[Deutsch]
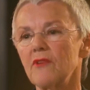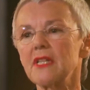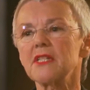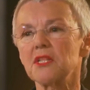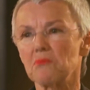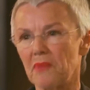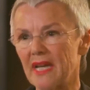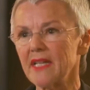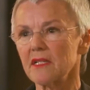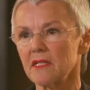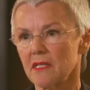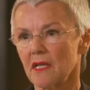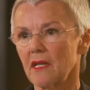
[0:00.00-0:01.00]
wenn sich
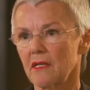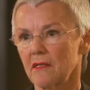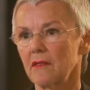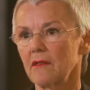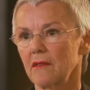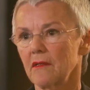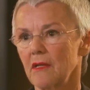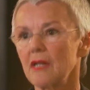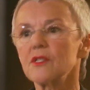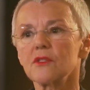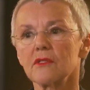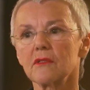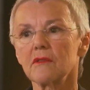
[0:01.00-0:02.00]
beide Seiten
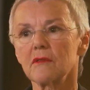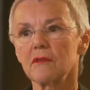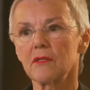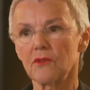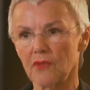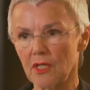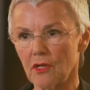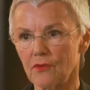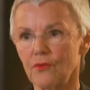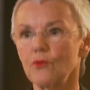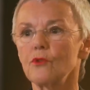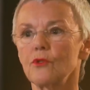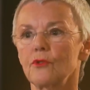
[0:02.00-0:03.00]
als Gewinner
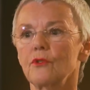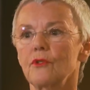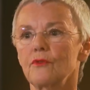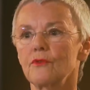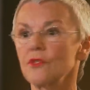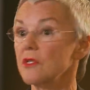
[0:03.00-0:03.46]
fühlen dürfen.